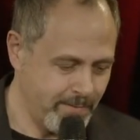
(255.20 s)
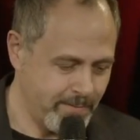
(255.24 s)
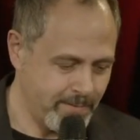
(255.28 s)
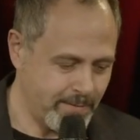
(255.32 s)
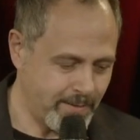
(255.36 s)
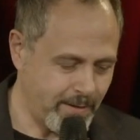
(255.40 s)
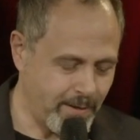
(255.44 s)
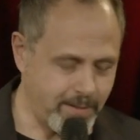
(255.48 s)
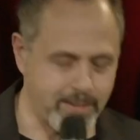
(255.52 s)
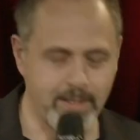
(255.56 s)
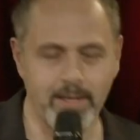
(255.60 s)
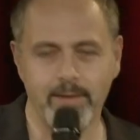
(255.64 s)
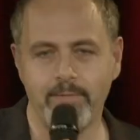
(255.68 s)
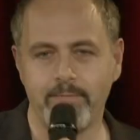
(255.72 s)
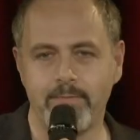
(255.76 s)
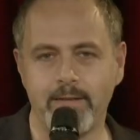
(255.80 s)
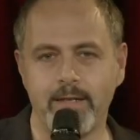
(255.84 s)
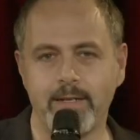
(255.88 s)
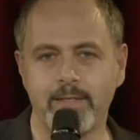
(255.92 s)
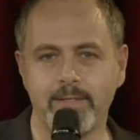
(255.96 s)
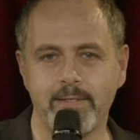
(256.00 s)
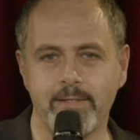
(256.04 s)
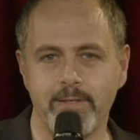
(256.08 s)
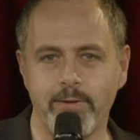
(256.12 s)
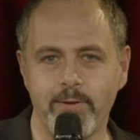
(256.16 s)
also er
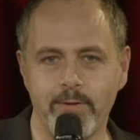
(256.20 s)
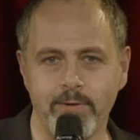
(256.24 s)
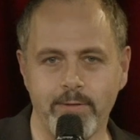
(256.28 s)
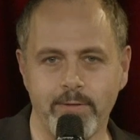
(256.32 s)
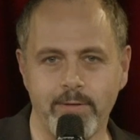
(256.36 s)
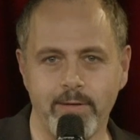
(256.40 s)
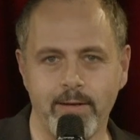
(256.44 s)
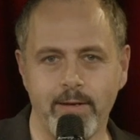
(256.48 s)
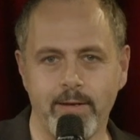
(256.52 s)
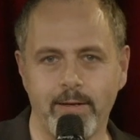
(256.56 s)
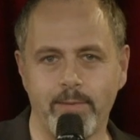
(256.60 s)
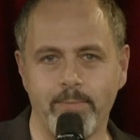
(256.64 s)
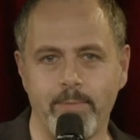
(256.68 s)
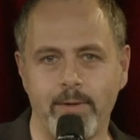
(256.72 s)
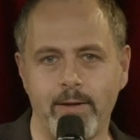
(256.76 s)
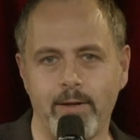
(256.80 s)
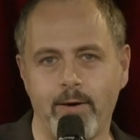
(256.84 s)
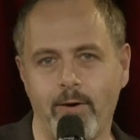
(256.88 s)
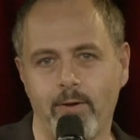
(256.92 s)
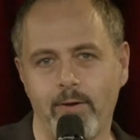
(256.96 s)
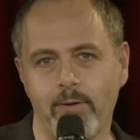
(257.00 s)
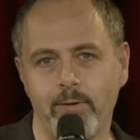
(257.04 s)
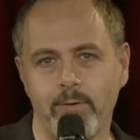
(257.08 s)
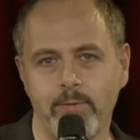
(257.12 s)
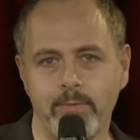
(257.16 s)
wird es nicht. Ich meine,
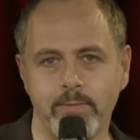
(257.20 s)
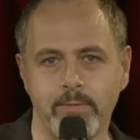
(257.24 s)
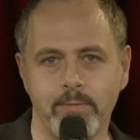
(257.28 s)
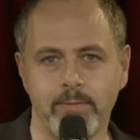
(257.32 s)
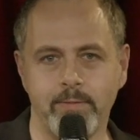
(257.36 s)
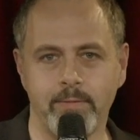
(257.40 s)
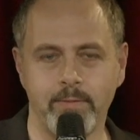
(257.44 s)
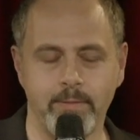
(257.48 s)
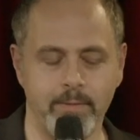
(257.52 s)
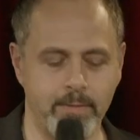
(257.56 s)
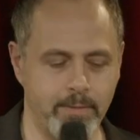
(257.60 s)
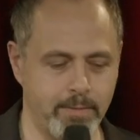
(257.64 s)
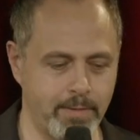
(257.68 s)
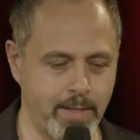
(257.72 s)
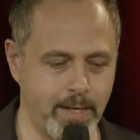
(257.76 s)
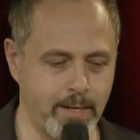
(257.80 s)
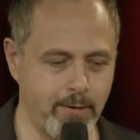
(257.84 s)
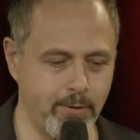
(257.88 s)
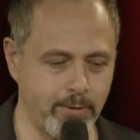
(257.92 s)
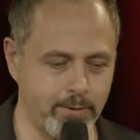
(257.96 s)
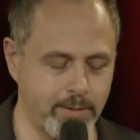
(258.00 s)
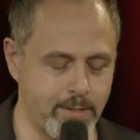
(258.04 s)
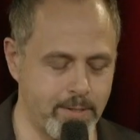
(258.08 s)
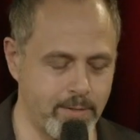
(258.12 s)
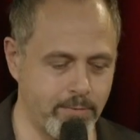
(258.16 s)
hallo, der
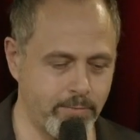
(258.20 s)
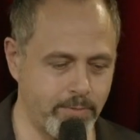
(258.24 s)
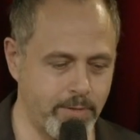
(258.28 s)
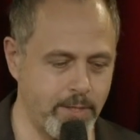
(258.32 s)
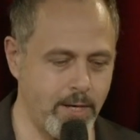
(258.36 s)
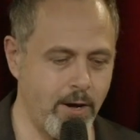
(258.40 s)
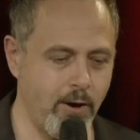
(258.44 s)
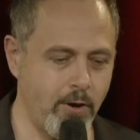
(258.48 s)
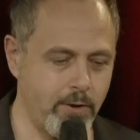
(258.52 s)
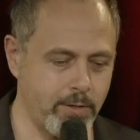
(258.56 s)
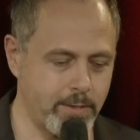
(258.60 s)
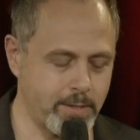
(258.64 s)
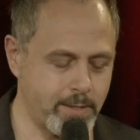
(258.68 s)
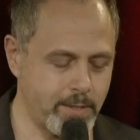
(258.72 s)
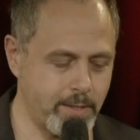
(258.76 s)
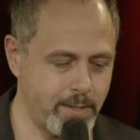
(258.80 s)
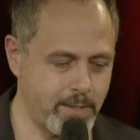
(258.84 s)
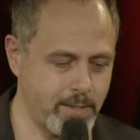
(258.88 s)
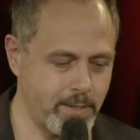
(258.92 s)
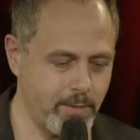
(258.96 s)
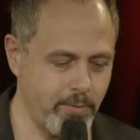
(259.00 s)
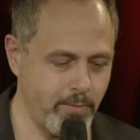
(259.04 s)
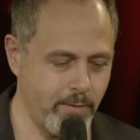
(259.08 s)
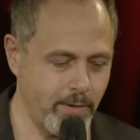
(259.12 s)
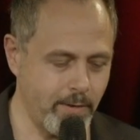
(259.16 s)
geht jetzt auf die 80
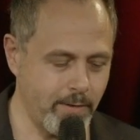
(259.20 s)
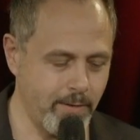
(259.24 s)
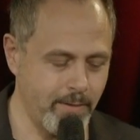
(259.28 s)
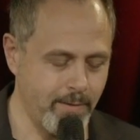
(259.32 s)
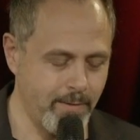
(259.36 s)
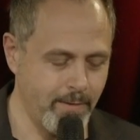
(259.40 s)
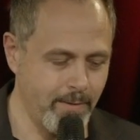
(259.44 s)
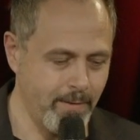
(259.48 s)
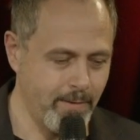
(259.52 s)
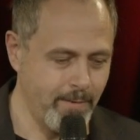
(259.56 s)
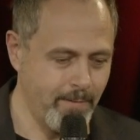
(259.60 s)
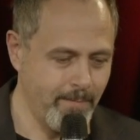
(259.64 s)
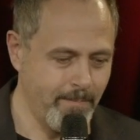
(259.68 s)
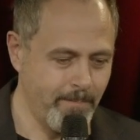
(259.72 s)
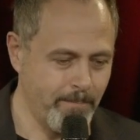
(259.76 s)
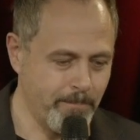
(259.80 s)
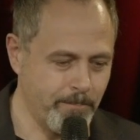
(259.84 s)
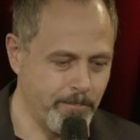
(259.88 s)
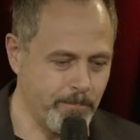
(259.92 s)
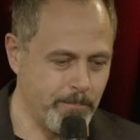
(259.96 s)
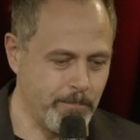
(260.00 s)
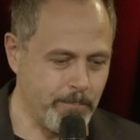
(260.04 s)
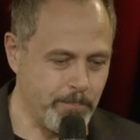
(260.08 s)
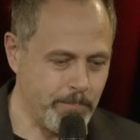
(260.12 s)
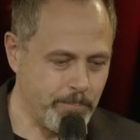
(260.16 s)
zu.
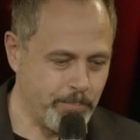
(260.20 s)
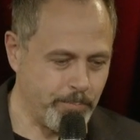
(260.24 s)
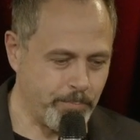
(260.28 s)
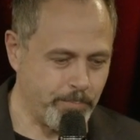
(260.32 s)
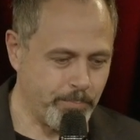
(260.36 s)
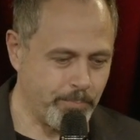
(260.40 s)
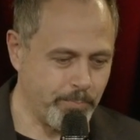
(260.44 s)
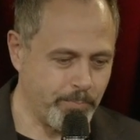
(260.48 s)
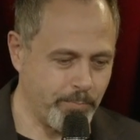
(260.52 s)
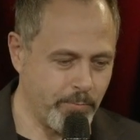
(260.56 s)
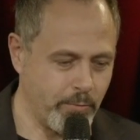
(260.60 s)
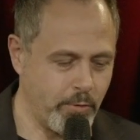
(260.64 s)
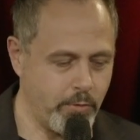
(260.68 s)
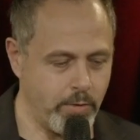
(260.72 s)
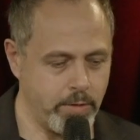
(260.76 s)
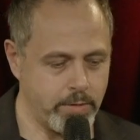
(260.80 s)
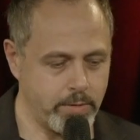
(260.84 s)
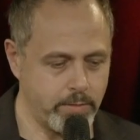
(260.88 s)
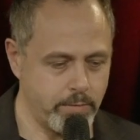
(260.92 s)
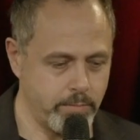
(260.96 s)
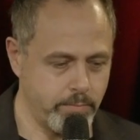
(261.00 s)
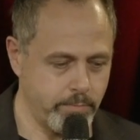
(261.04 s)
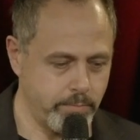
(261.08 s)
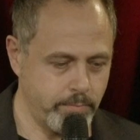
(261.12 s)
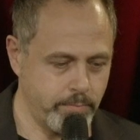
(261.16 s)

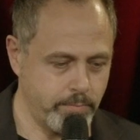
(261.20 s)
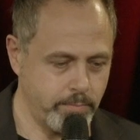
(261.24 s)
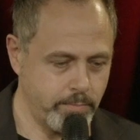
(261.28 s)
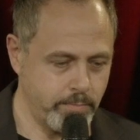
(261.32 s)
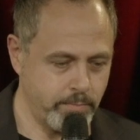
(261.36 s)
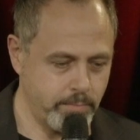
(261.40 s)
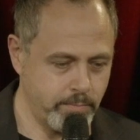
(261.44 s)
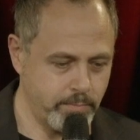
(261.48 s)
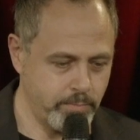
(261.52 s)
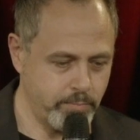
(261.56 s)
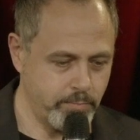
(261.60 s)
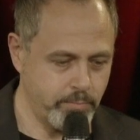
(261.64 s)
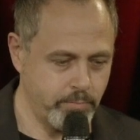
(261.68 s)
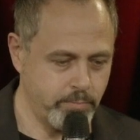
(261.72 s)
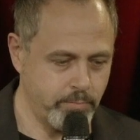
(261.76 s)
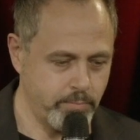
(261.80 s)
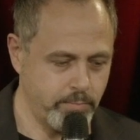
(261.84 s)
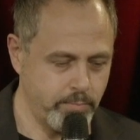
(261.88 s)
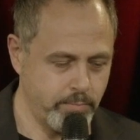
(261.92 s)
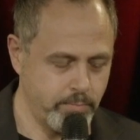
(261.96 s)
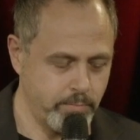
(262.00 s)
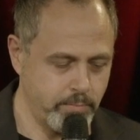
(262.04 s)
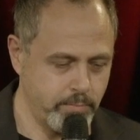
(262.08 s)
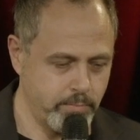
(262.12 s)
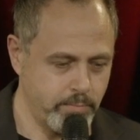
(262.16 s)
Gut.
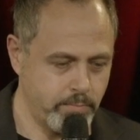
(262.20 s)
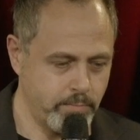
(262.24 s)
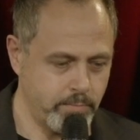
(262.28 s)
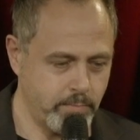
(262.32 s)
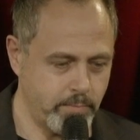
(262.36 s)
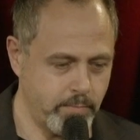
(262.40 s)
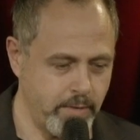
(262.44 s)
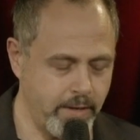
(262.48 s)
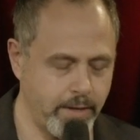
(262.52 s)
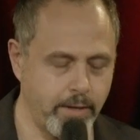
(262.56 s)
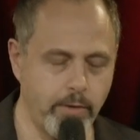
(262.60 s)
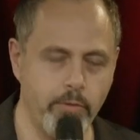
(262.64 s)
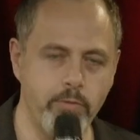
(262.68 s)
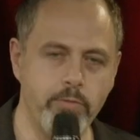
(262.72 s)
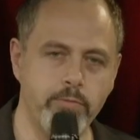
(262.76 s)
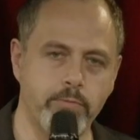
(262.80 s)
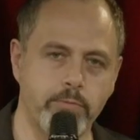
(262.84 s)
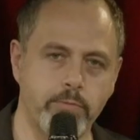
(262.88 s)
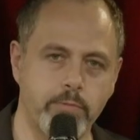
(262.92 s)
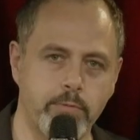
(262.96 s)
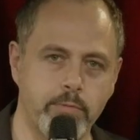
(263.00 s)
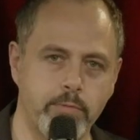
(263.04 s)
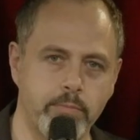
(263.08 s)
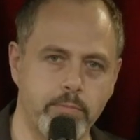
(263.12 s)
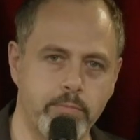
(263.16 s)
Er
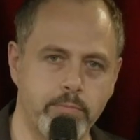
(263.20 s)
könnte.